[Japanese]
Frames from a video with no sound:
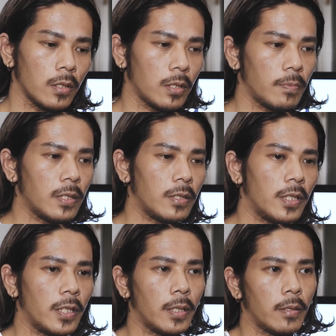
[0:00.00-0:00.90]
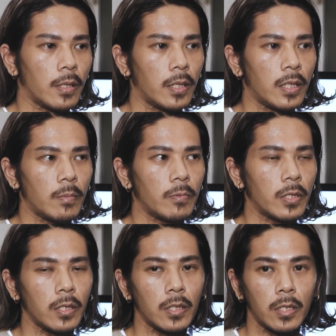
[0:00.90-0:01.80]
やっぱりね家庭も
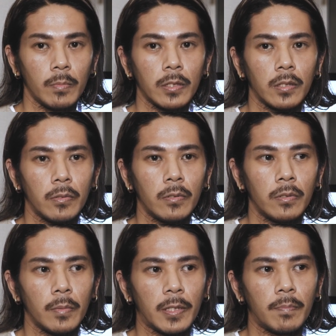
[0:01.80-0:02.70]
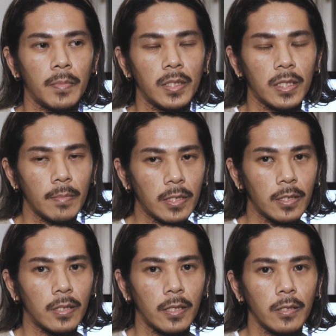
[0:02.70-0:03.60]
経験ありますけどやっぱめちゃめ
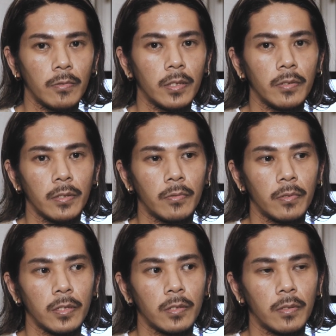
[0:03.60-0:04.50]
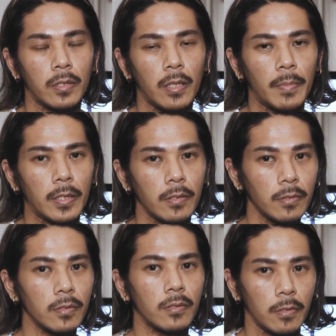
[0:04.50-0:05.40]
ちゃ態度悪い堀師とかってやっぱい
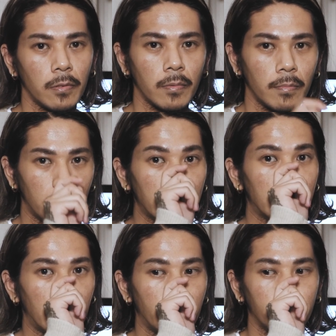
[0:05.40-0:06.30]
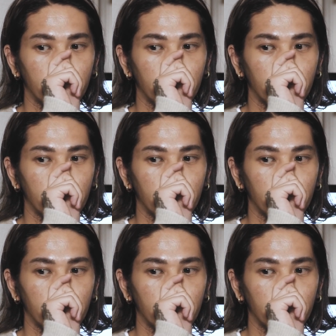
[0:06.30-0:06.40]
るんですよマジで